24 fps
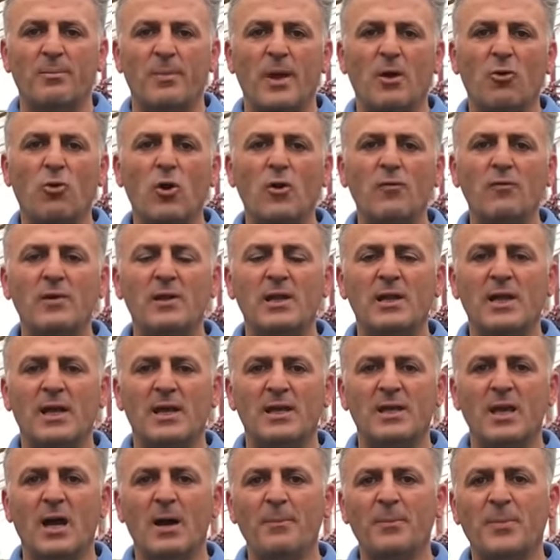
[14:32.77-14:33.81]
Begonvil'de
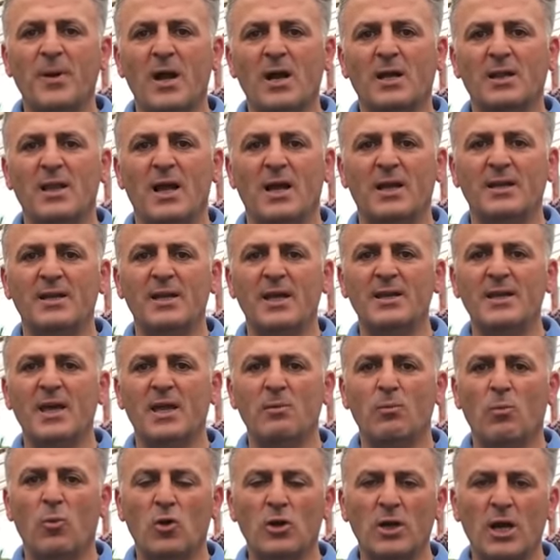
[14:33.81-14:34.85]
yapraklar
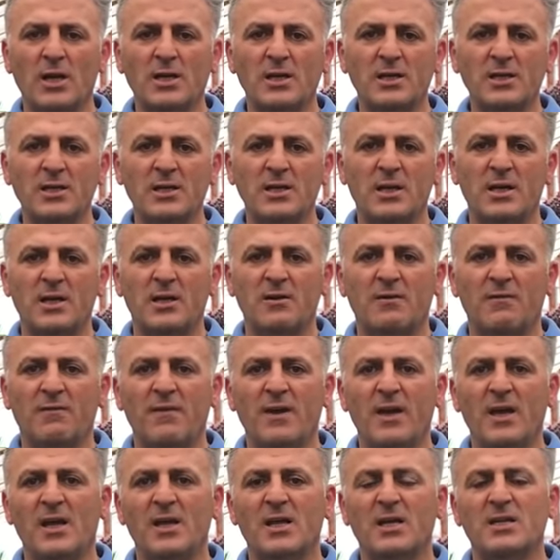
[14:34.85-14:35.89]
neden morarır
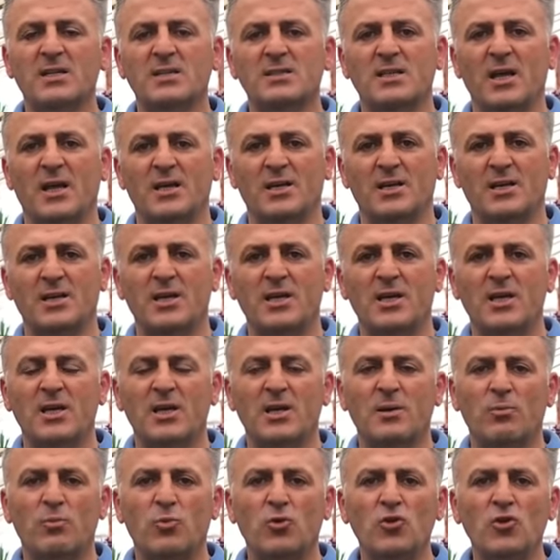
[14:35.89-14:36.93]
ve kızarır?
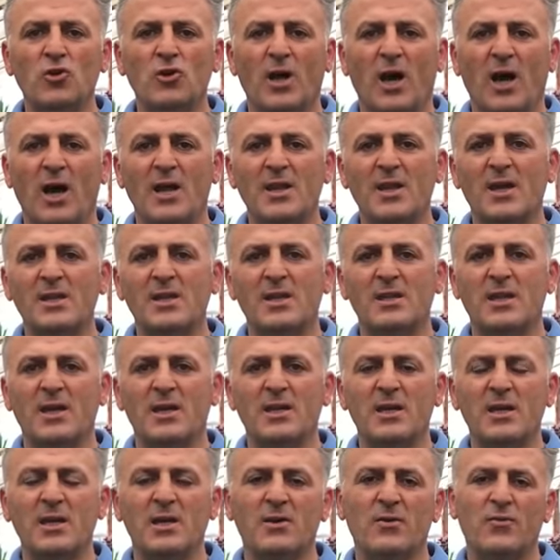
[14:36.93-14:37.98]
Bunun ana
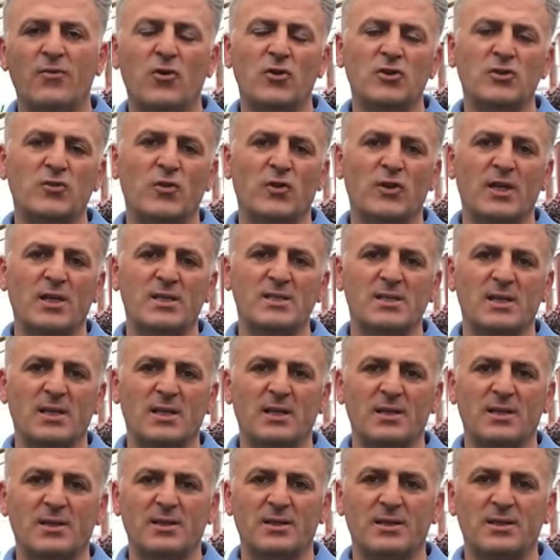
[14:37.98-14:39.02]
nedeni fosfor
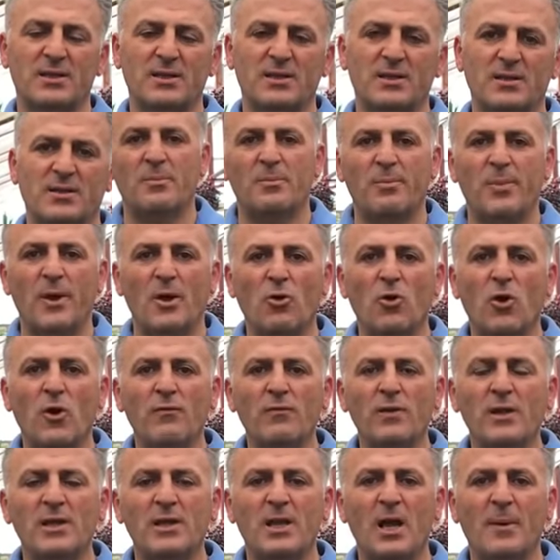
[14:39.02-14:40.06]
eksikliğidir.
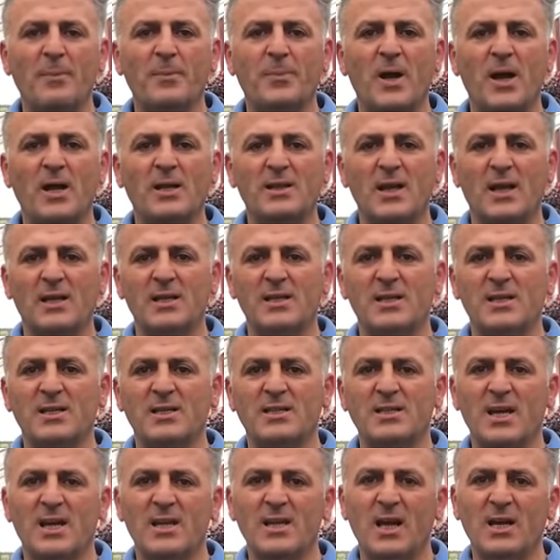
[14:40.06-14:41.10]
Begonvil yapraklarının
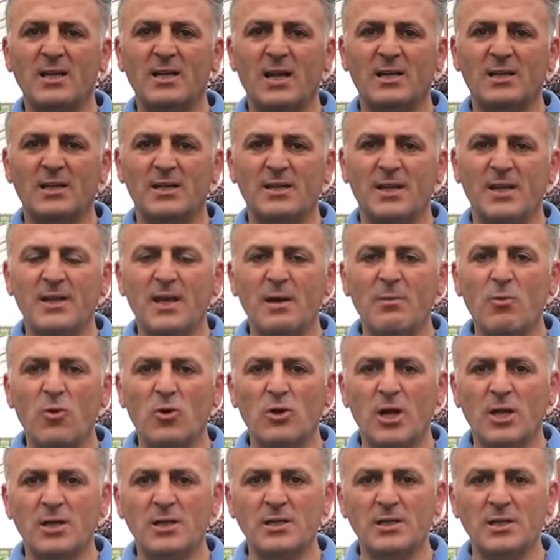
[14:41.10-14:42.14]
kenarları neden
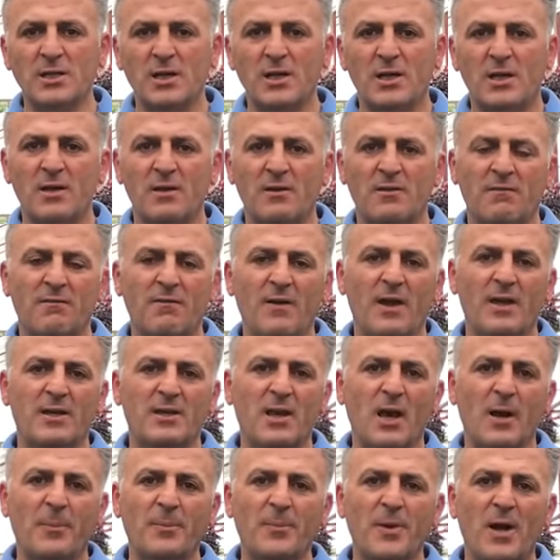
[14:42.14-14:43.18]
morarır ve
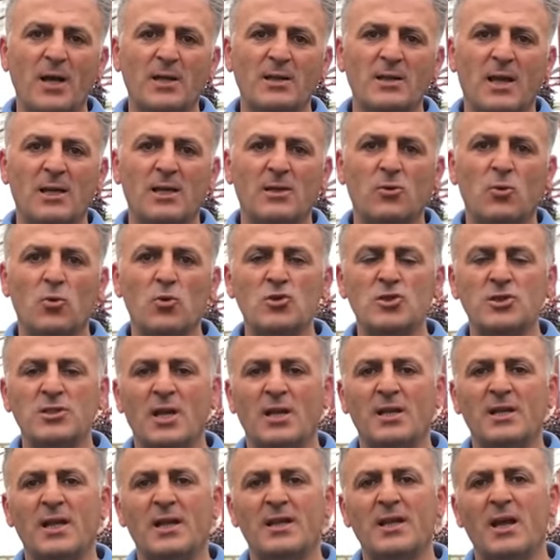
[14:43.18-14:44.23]
yaprakların
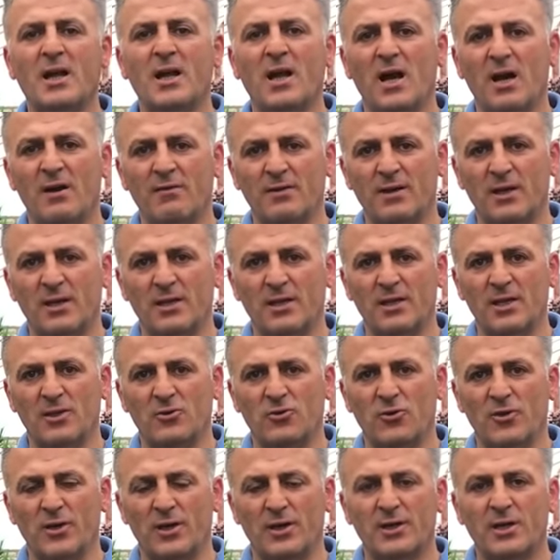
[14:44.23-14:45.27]
uçları neden kahverengiye
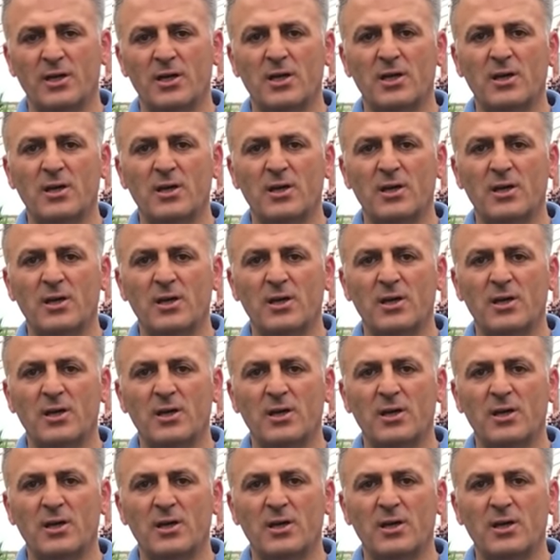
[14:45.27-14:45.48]
döner?